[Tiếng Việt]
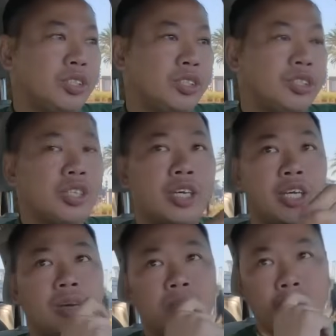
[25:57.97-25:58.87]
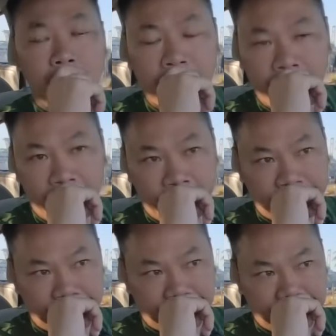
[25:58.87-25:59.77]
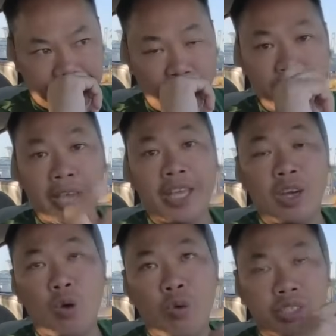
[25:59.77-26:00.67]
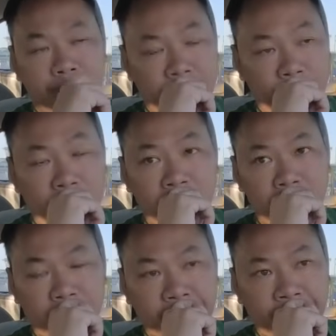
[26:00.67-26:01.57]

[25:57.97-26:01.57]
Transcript: Rồi cũng có một kỳ, cũng ngay cái khu Washington Broadcast luôn.